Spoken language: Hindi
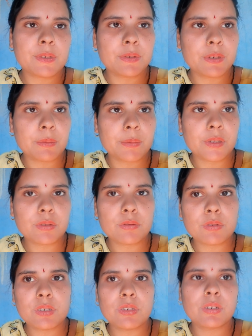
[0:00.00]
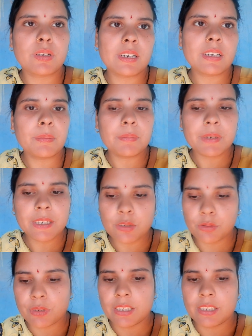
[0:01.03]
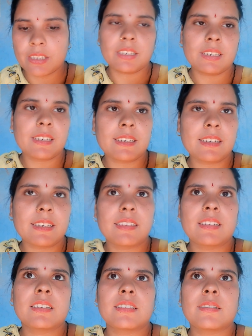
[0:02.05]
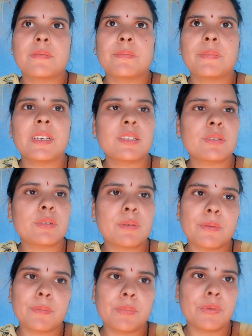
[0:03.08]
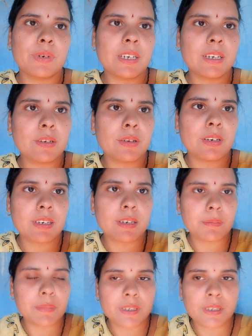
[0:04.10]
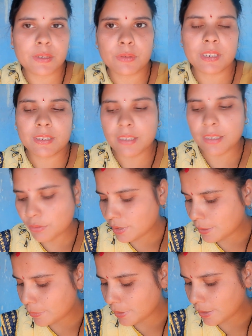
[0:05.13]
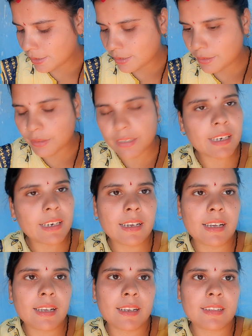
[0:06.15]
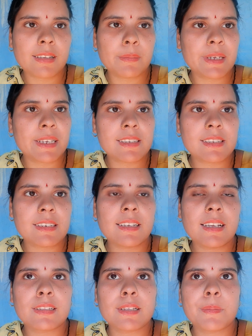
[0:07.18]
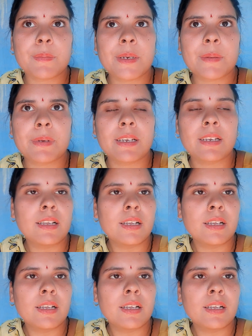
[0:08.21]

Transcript: स्टूडियो पे तो कुछ डॉलर कंप्लीट हो गए थे यानी कि मेरे तो पूरे ही डॉलर कंप्लीट हो गए थे उसके बाद नहीं आ रहा था मैसेज नहीं आया था मेरे पे